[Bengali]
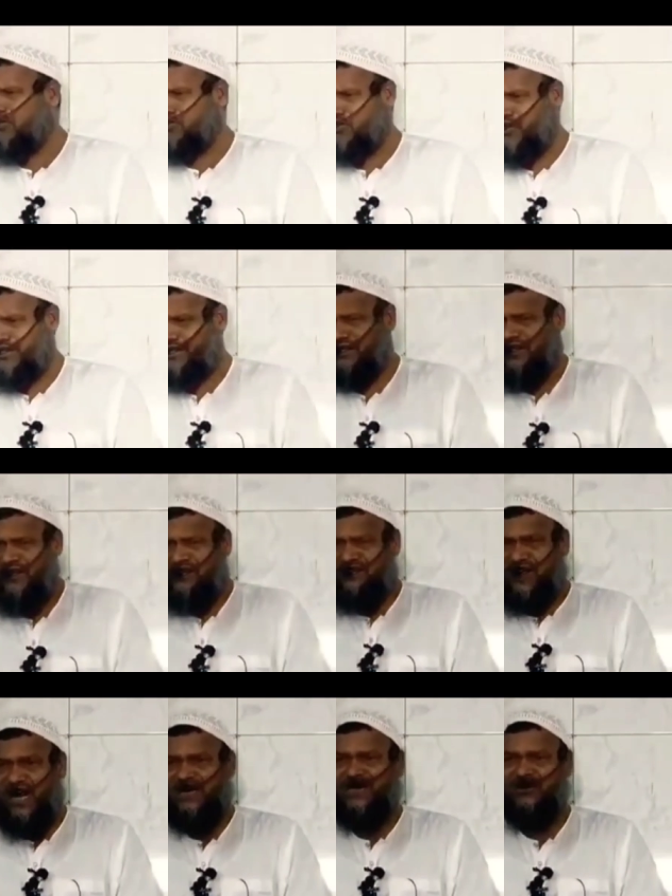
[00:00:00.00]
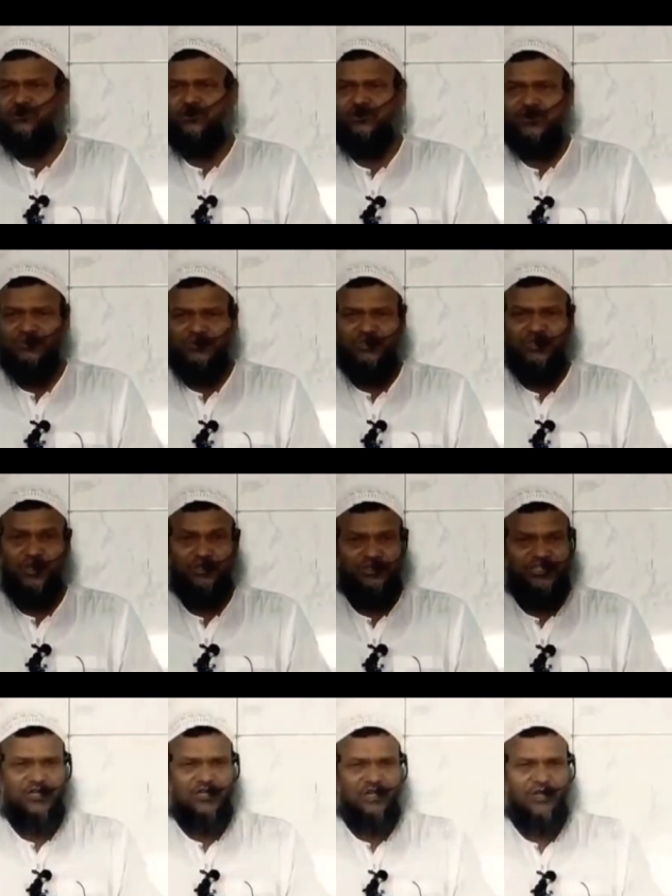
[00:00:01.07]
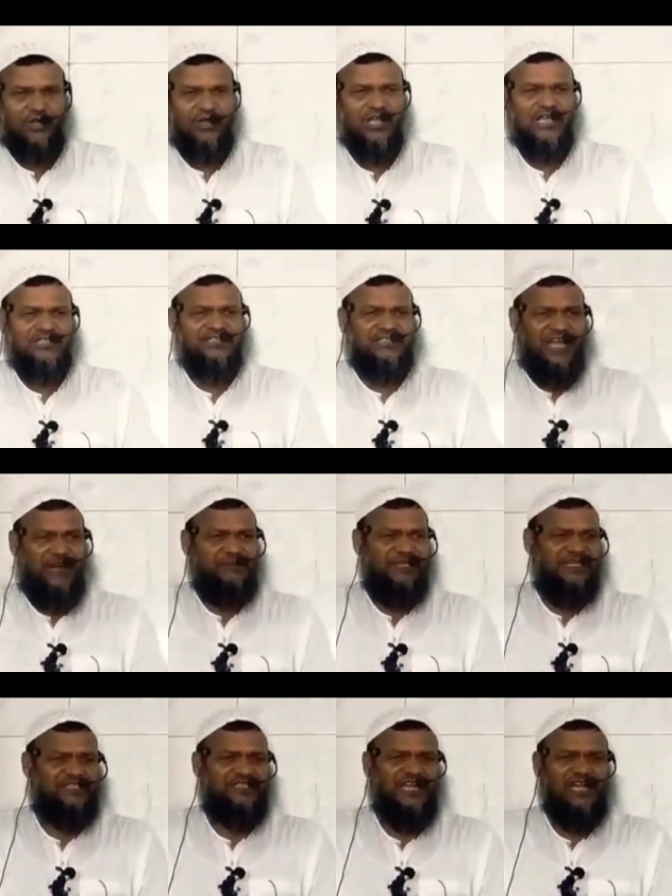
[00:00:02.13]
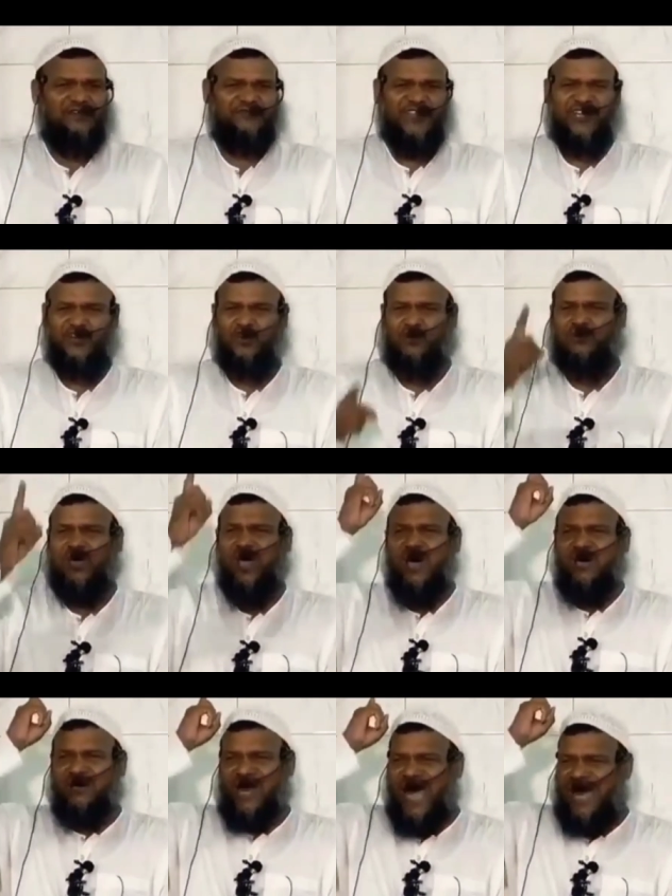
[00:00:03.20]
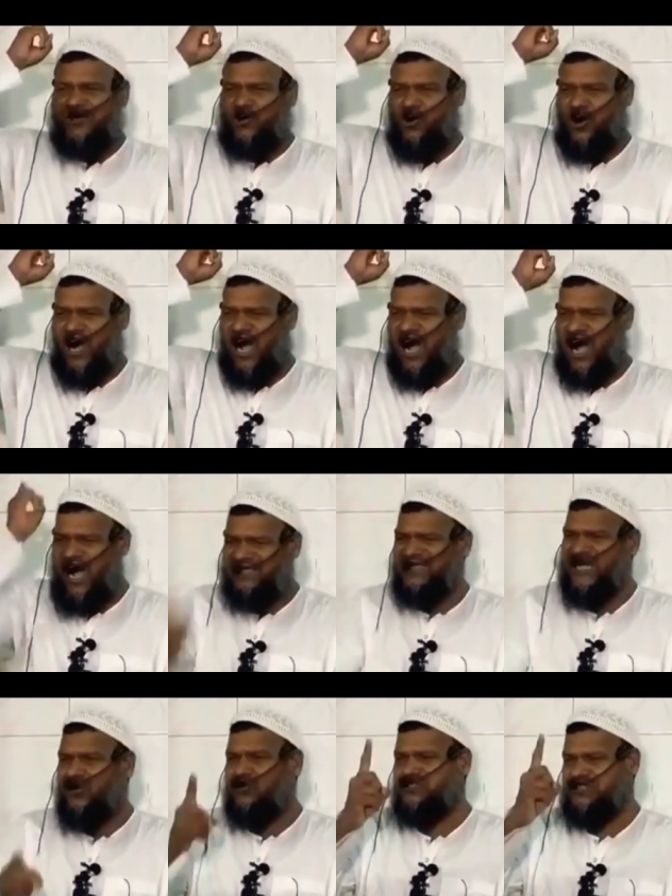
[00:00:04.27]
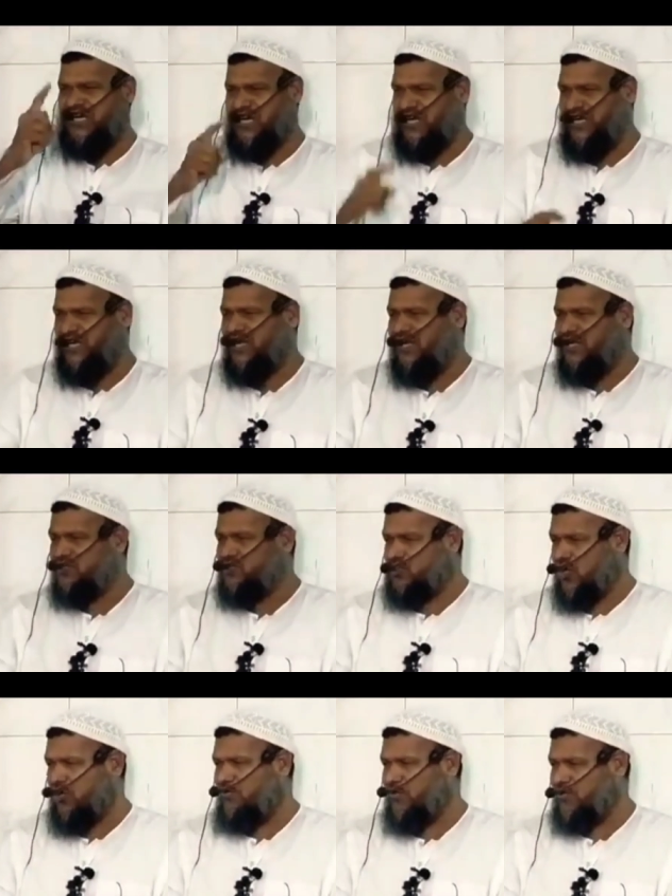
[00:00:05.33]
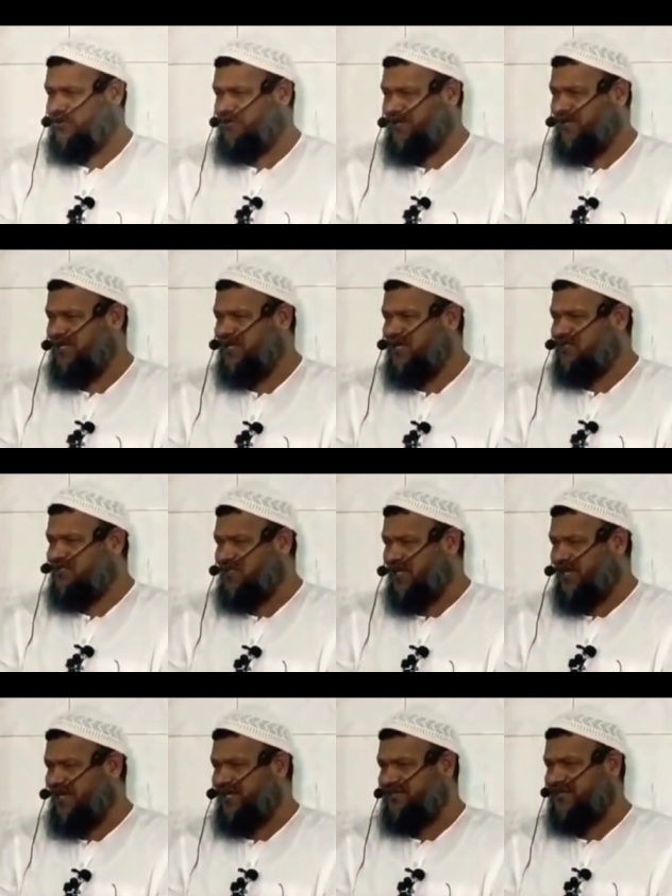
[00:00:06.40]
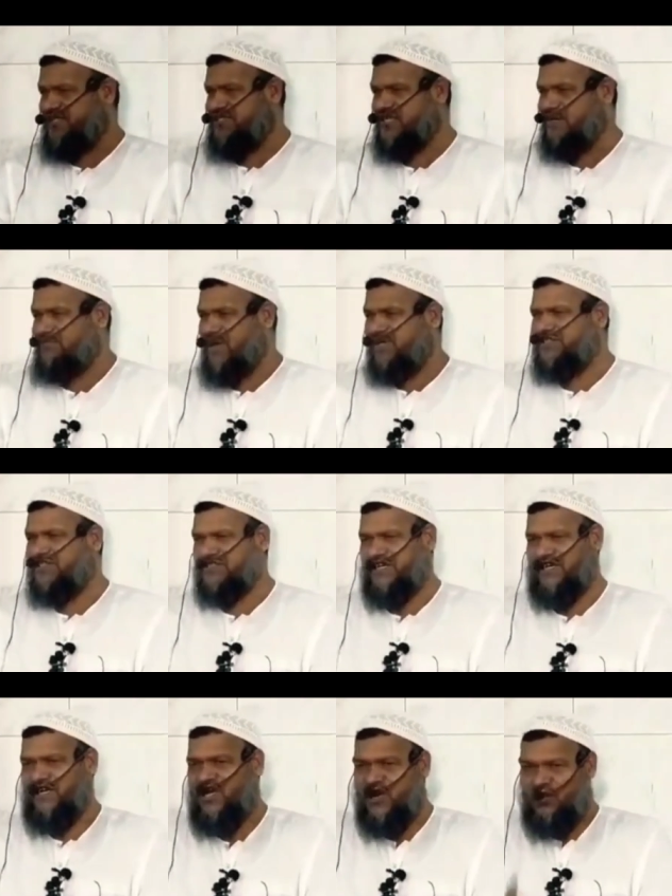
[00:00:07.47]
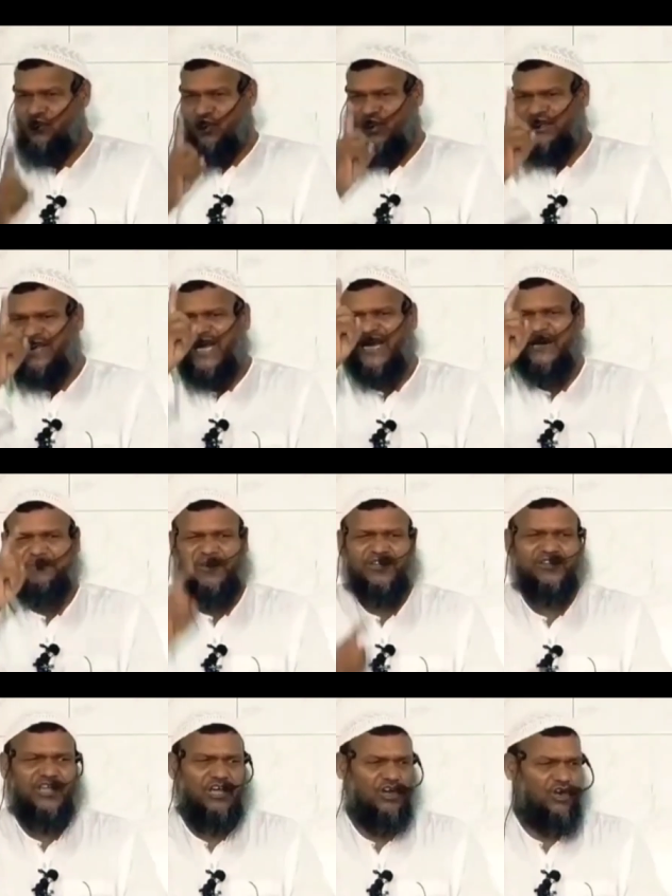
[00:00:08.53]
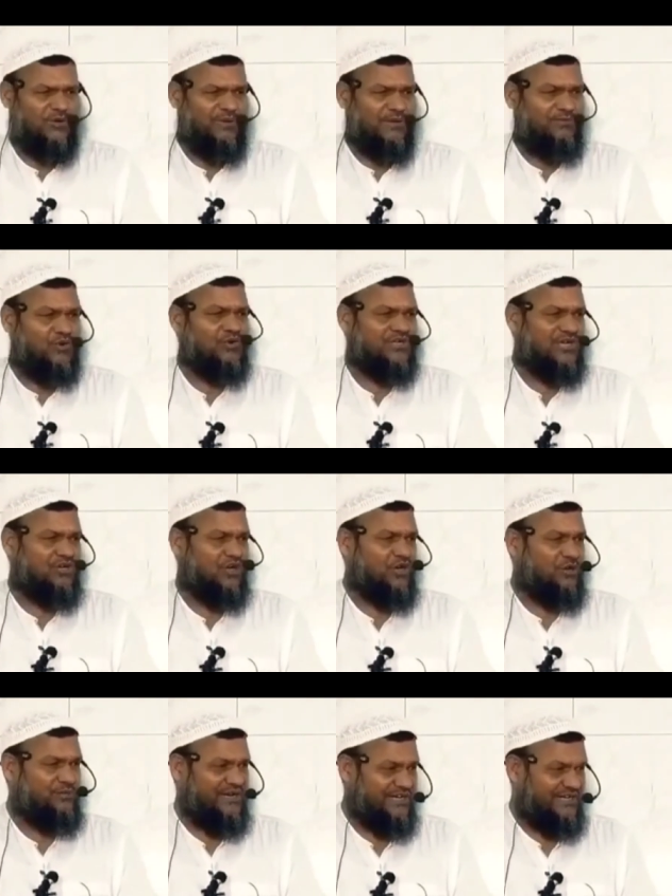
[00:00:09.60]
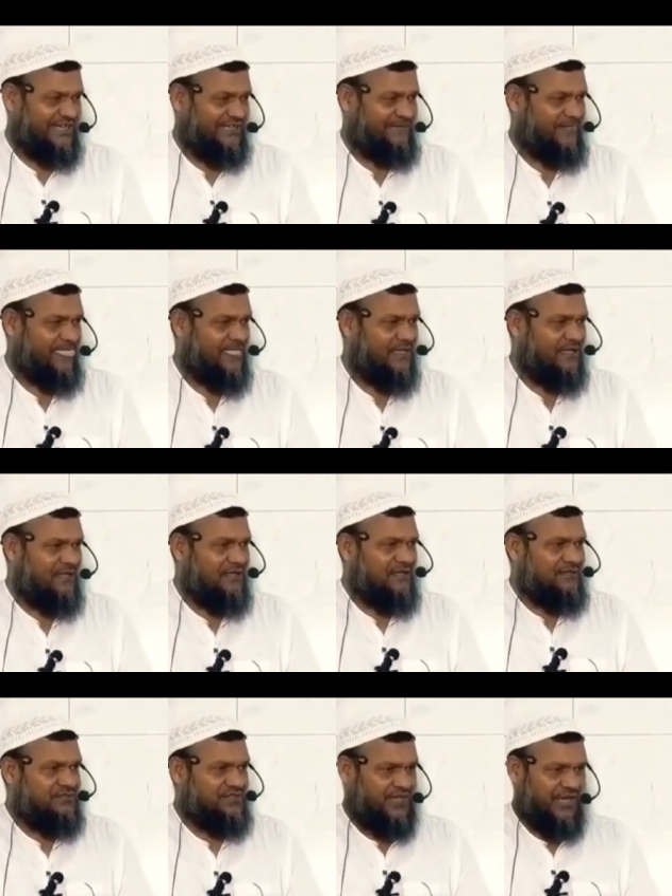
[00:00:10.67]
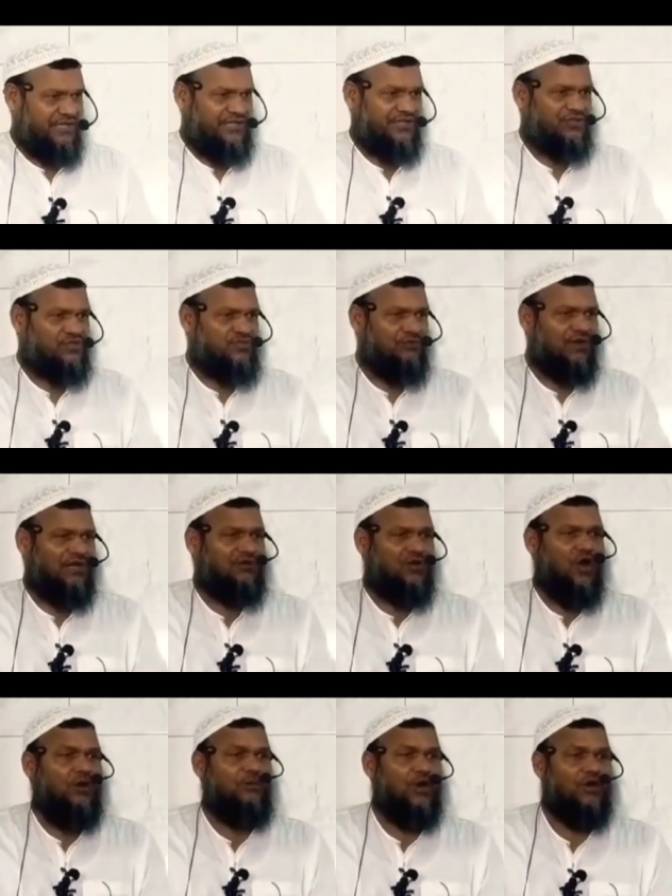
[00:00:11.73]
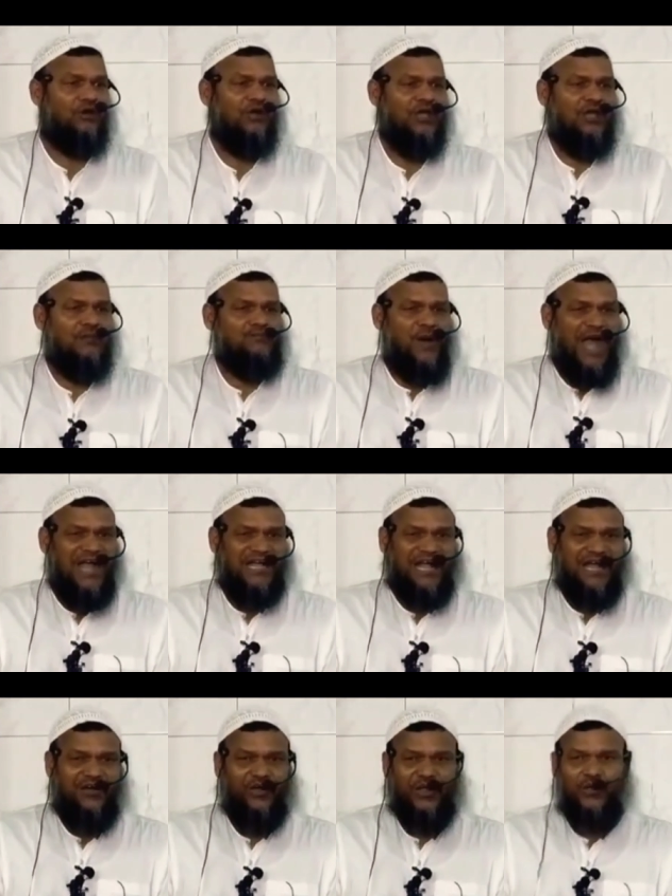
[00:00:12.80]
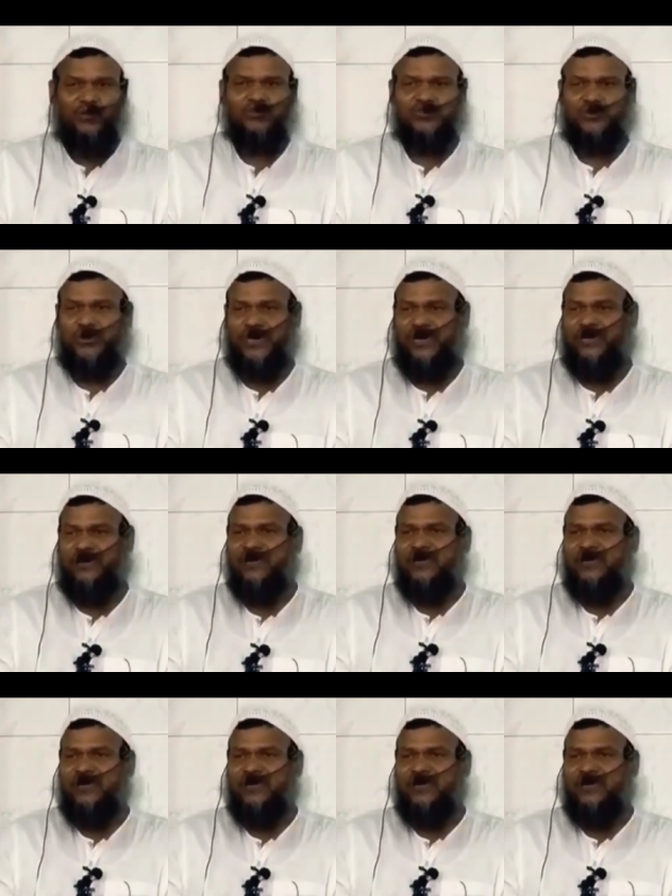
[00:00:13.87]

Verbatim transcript: সম্ভব নয় তাকে তো তুমি যদি হত্যা করো জামিয়া সালাফ এরকম লাখো হাজারো ছেলে জন্ম দিবে যারা এ দেশের মাটিতে অন্যায়ের বিরুদ্ধে লড়বে মুখে কলমে ডিয়াই সেদিন তোমার কবর পাকা হয়ে উঁচু হয়ে